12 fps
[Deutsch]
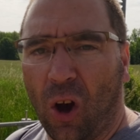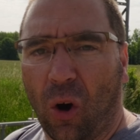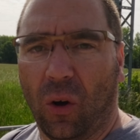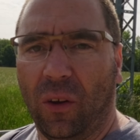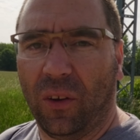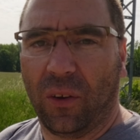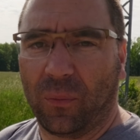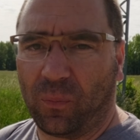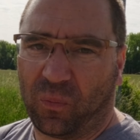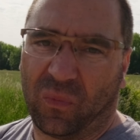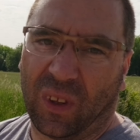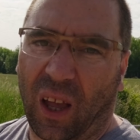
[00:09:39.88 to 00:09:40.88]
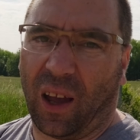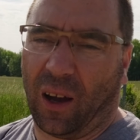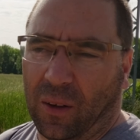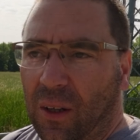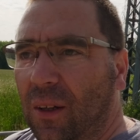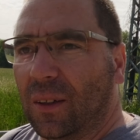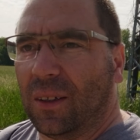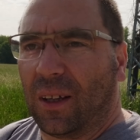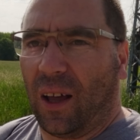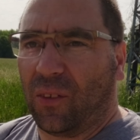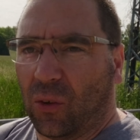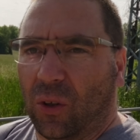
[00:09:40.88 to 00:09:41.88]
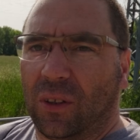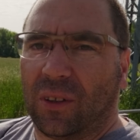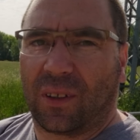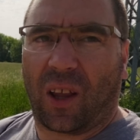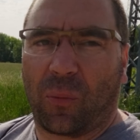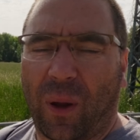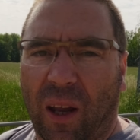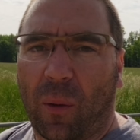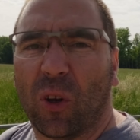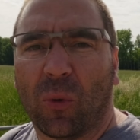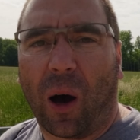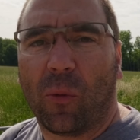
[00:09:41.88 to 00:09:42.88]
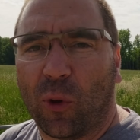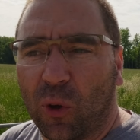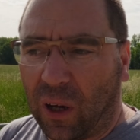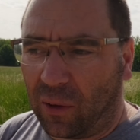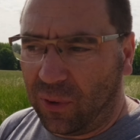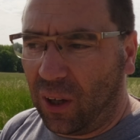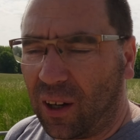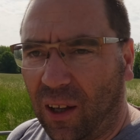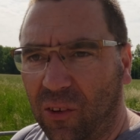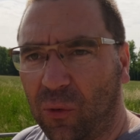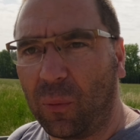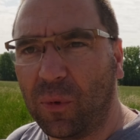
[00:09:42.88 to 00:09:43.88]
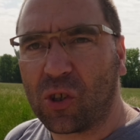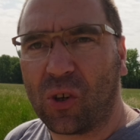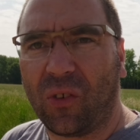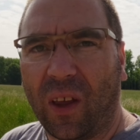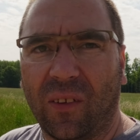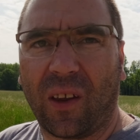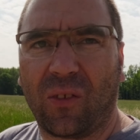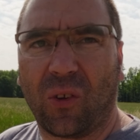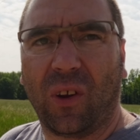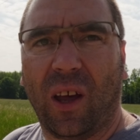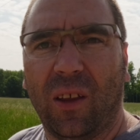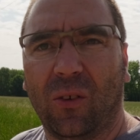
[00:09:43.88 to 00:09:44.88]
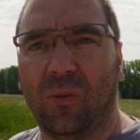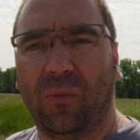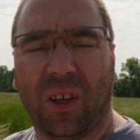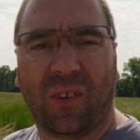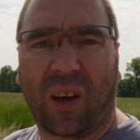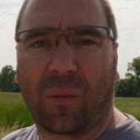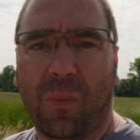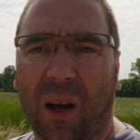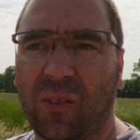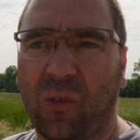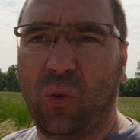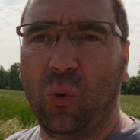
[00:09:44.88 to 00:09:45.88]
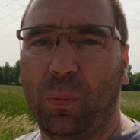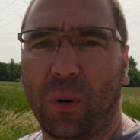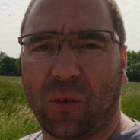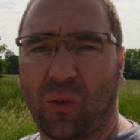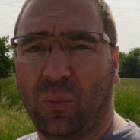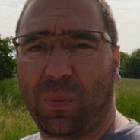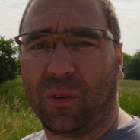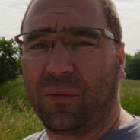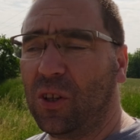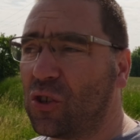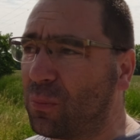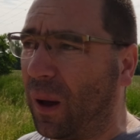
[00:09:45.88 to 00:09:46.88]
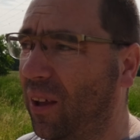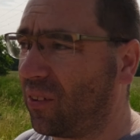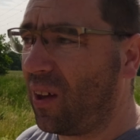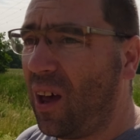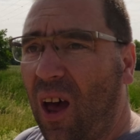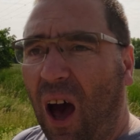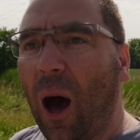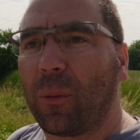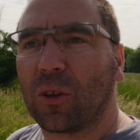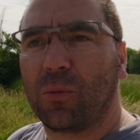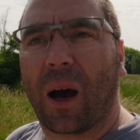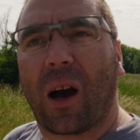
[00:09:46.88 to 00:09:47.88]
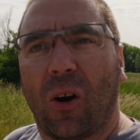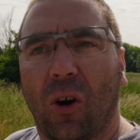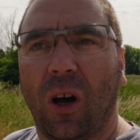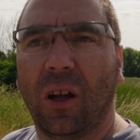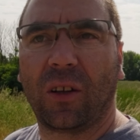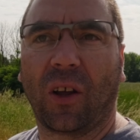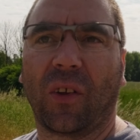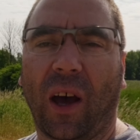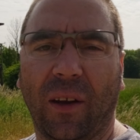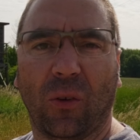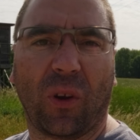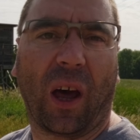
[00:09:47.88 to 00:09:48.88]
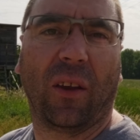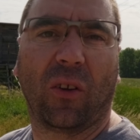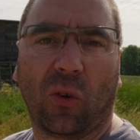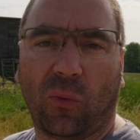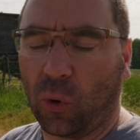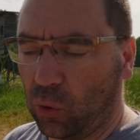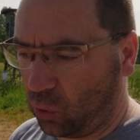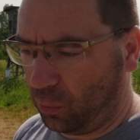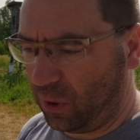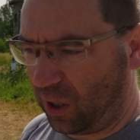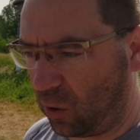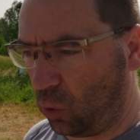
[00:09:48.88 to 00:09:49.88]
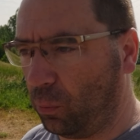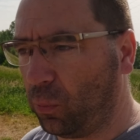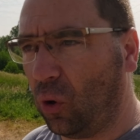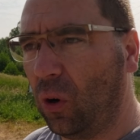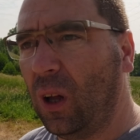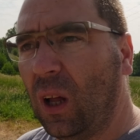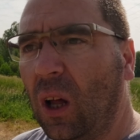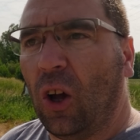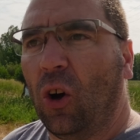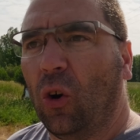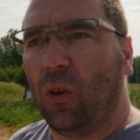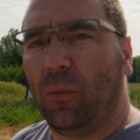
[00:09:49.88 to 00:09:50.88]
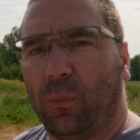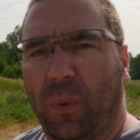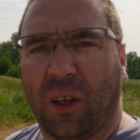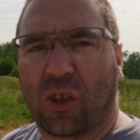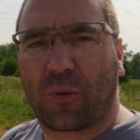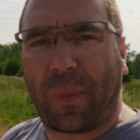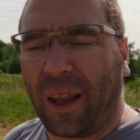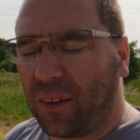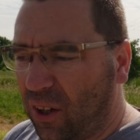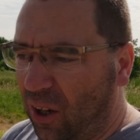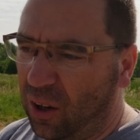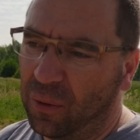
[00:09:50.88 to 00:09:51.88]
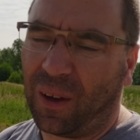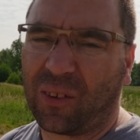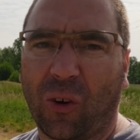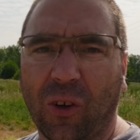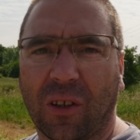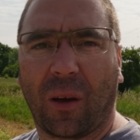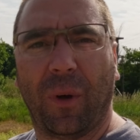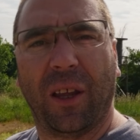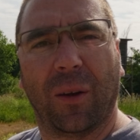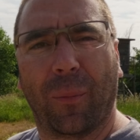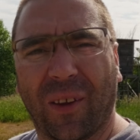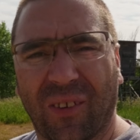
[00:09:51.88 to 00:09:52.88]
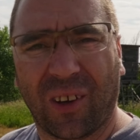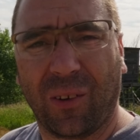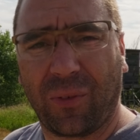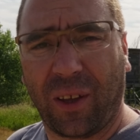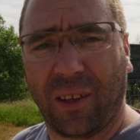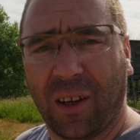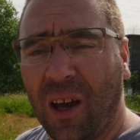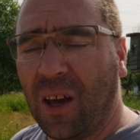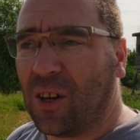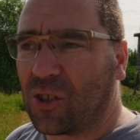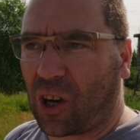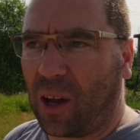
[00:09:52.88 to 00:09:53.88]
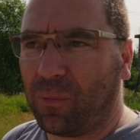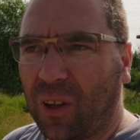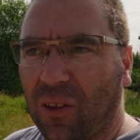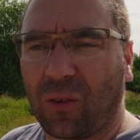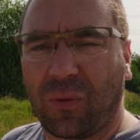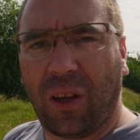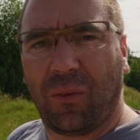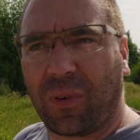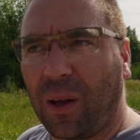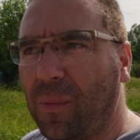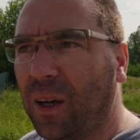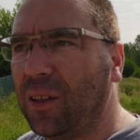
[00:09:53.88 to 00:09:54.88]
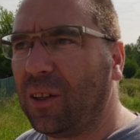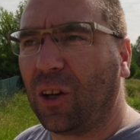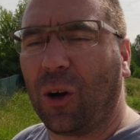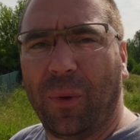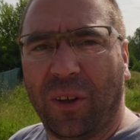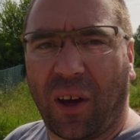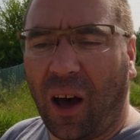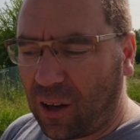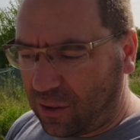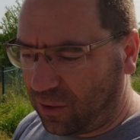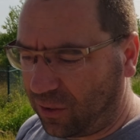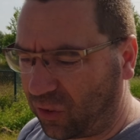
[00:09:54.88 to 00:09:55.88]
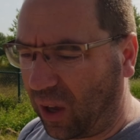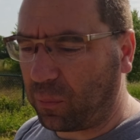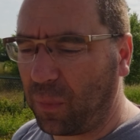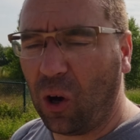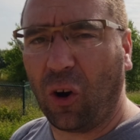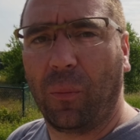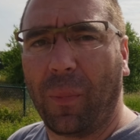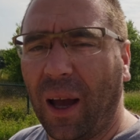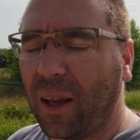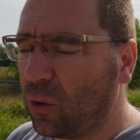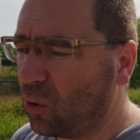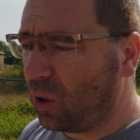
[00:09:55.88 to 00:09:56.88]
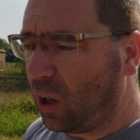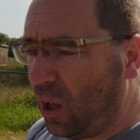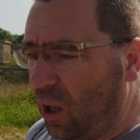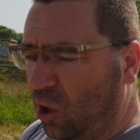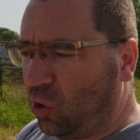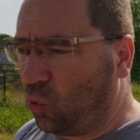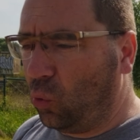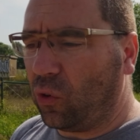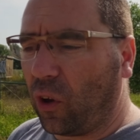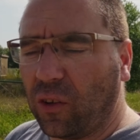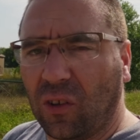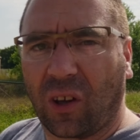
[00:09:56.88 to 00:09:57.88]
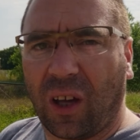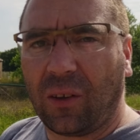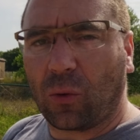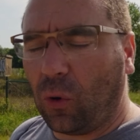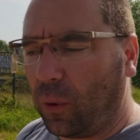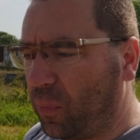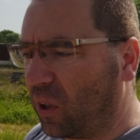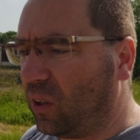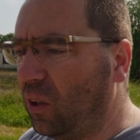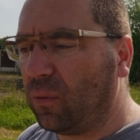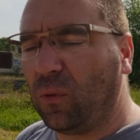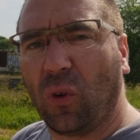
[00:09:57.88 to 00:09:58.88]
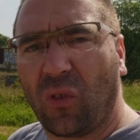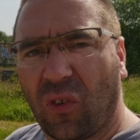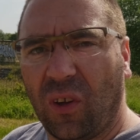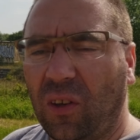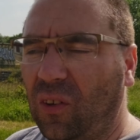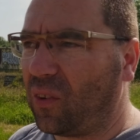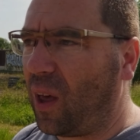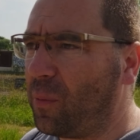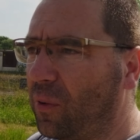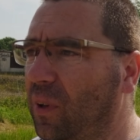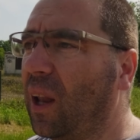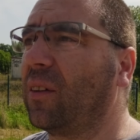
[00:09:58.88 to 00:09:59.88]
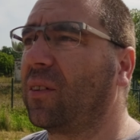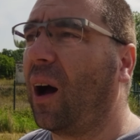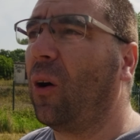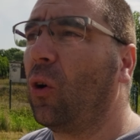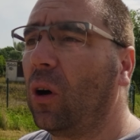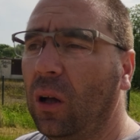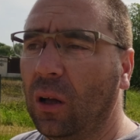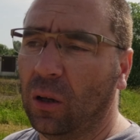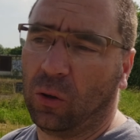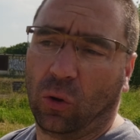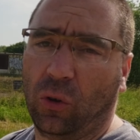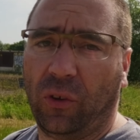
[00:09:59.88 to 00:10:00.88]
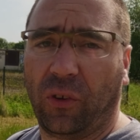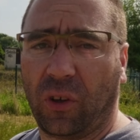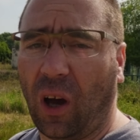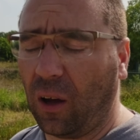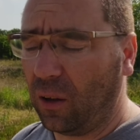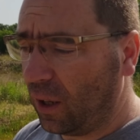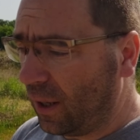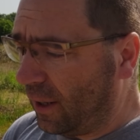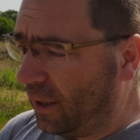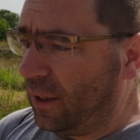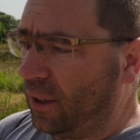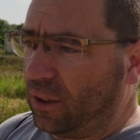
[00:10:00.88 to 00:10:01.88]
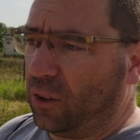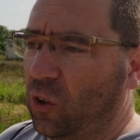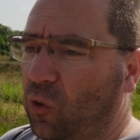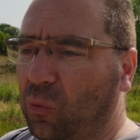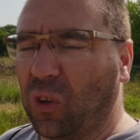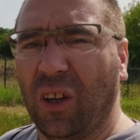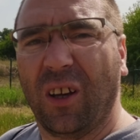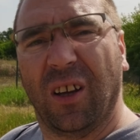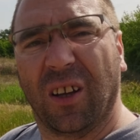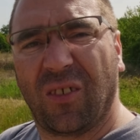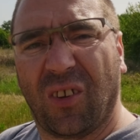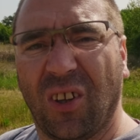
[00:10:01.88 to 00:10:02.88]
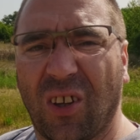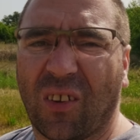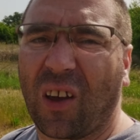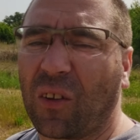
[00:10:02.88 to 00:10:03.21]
und naja, also, dass man damit überhaupt fotografieren kann, ist für mich schon sensationell und wie gesagt, macht super, super viel Spaß. Aber ich mache auch das ein oder andere Foto mit der GoPro und bin gespannt, was euch am Ende besser gefällt. Schreibt das auf jeden Fall mal in die Kommentare, sagt mal eure Meinung zu solchen Retro-Objektiven, nutzt ihr die selber vielleicht auch und ja, in diesem Sinne ziehe ich jetzt